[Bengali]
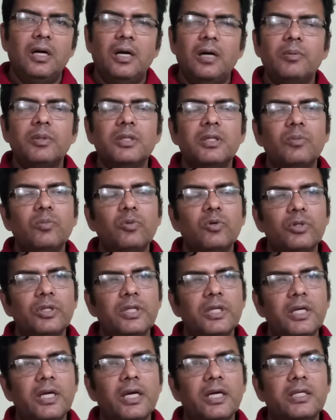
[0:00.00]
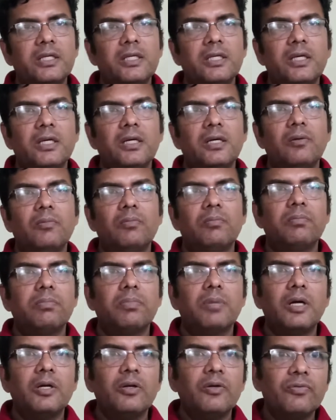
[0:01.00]
আমাদের মধ্যে একটা
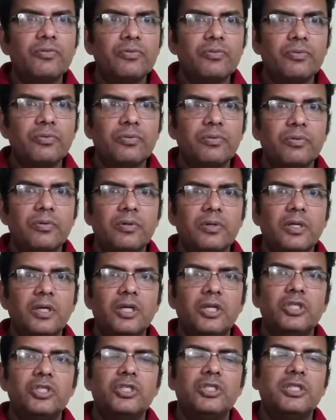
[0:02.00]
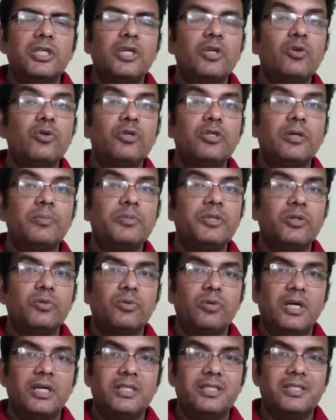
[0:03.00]
কাইন্ড অফ স্টেরিওটাইপ
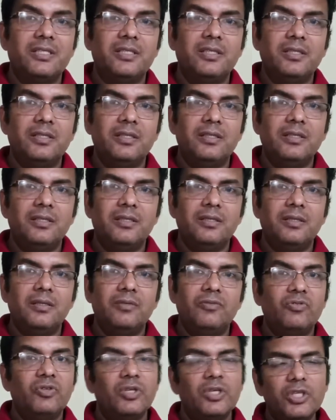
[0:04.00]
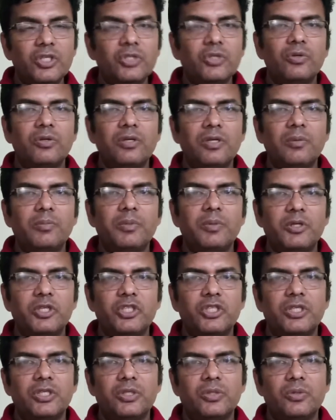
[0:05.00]
যেহেতু আছে ট্রেডিশনালি আমরা বিশ্বাস